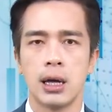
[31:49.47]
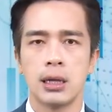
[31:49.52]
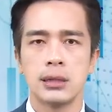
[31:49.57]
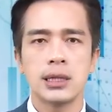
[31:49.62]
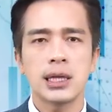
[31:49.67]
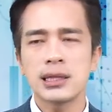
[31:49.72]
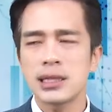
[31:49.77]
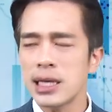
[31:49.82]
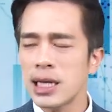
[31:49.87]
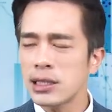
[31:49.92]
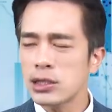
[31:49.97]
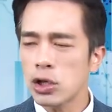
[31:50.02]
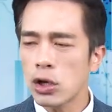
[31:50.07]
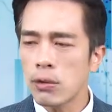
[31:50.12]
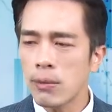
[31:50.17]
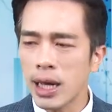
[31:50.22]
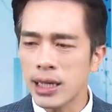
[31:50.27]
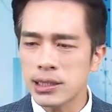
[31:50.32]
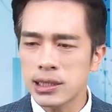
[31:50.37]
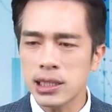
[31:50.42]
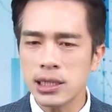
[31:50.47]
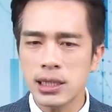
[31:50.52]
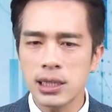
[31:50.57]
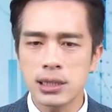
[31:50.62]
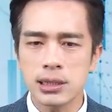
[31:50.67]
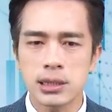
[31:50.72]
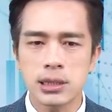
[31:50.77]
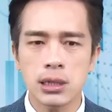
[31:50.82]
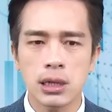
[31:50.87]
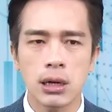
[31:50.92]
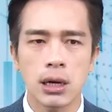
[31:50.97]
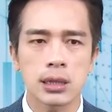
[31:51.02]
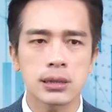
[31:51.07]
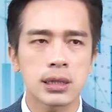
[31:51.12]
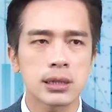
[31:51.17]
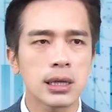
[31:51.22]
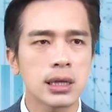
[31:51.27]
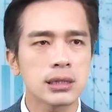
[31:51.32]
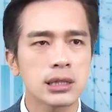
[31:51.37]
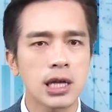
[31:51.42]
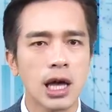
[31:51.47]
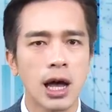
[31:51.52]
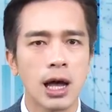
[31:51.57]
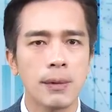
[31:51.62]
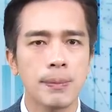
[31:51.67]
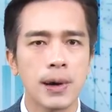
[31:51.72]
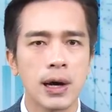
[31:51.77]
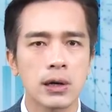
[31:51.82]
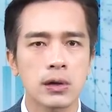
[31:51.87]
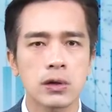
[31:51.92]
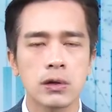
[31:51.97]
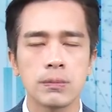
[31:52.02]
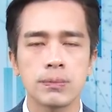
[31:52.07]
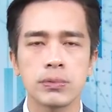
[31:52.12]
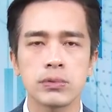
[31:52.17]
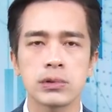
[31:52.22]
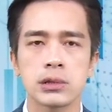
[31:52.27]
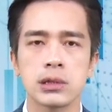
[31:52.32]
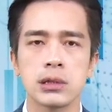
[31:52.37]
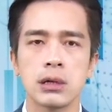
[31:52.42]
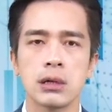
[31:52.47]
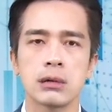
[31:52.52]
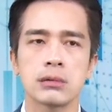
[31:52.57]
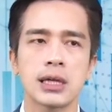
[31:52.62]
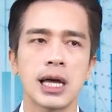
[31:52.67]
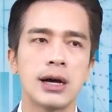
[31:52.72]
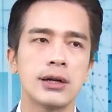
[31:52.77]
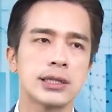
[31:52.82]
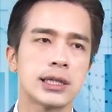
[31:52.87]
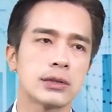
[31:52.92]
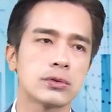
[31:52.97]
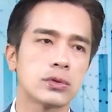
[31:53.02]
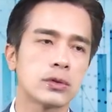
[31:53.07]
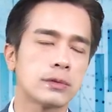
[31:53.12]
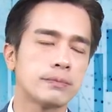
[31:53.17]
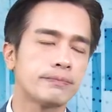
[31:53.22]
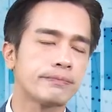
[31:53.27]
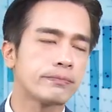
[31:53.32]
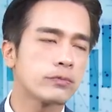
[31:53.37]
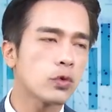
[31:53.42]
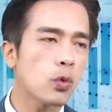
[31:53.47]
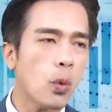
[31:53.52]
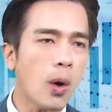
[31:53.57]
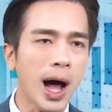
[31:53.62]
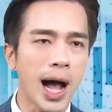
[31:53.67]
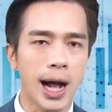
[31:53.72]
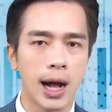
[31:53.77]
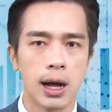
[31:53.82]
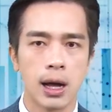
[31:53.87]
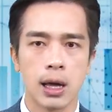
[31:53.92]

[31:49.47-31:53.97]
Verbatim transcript: 那这些筹码清理之后，等到财报公布之后，大家想说，哇，